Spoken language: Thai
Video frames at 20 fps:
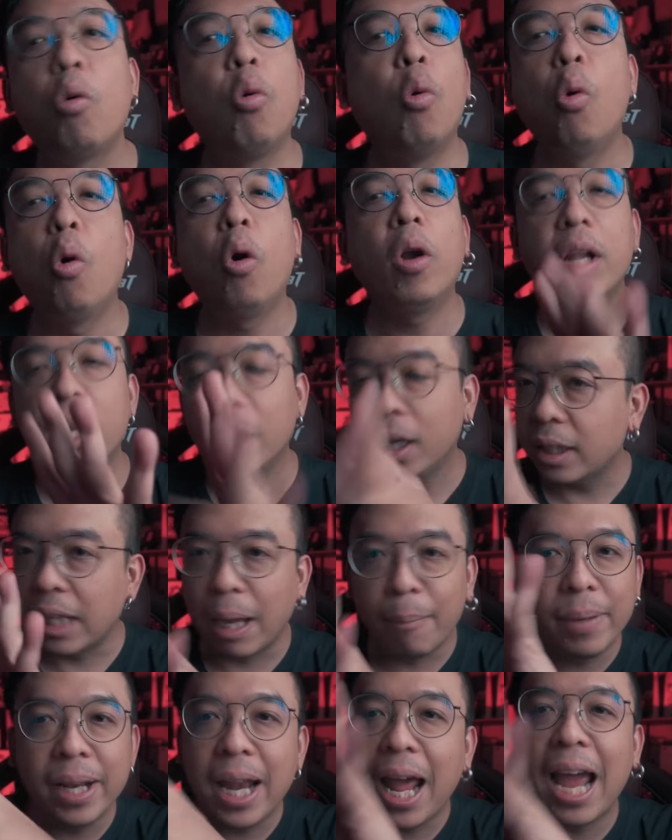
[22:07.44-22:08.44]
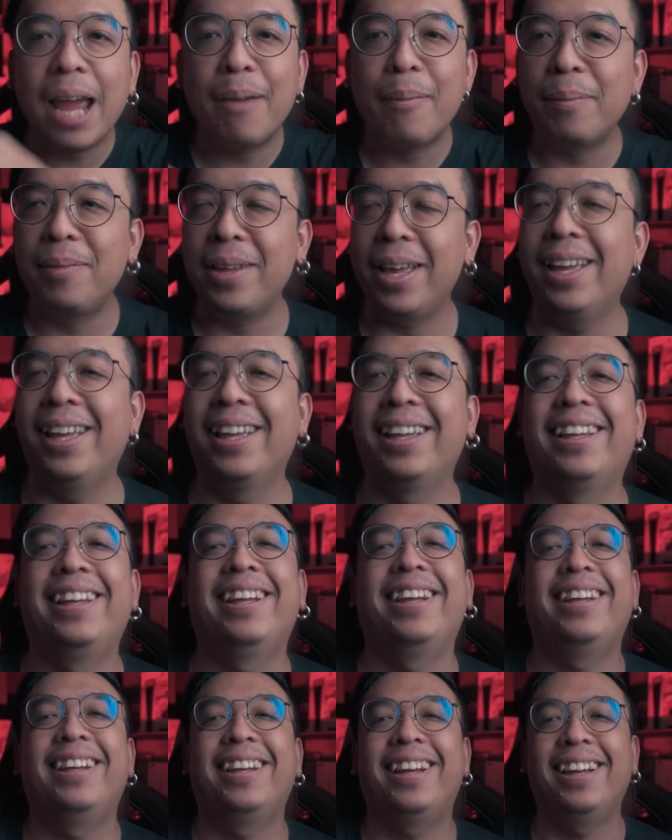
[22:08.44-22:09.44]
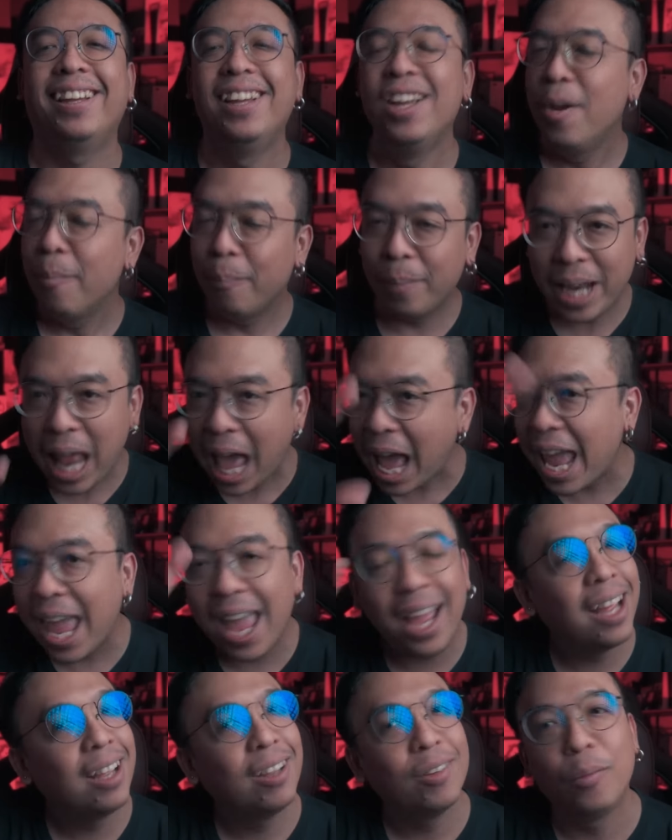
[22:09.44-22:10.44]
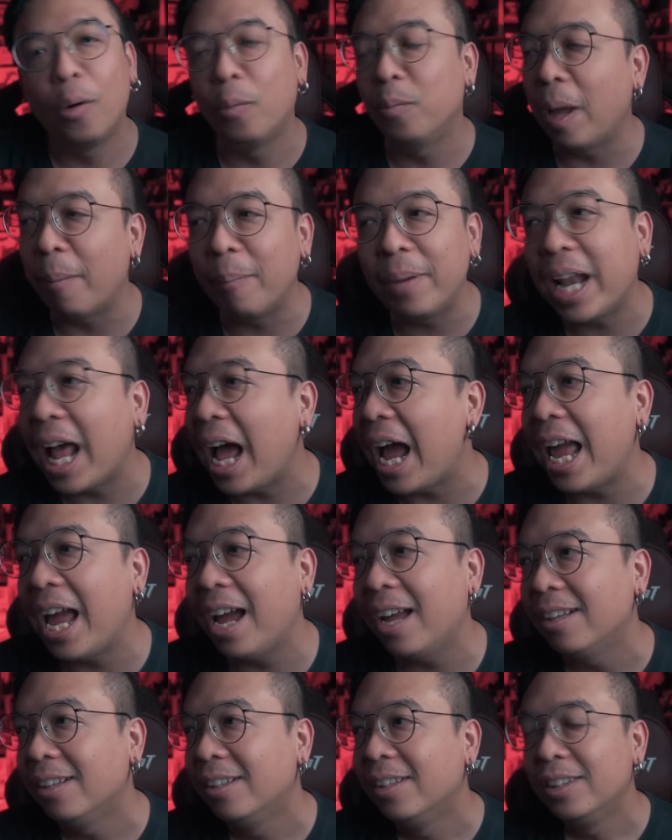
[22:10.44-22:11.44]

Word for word: กูคนนึงจะทำไม่ได้แบบนี้ ไม่ได้อะ ผมทำไม่ได้อะ